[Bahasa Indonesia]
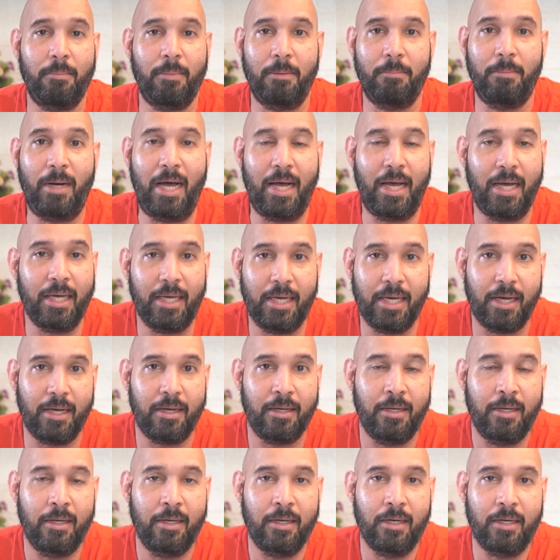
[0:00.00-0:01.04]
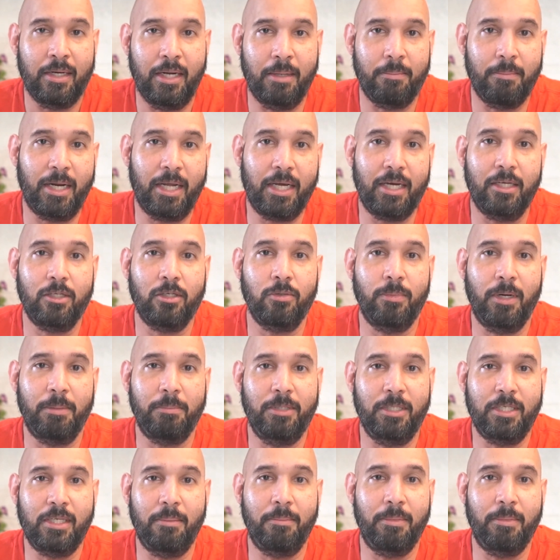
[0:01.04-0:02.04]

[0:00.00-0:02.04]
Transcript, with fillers: yang berbahaya dan mereka cuma bisa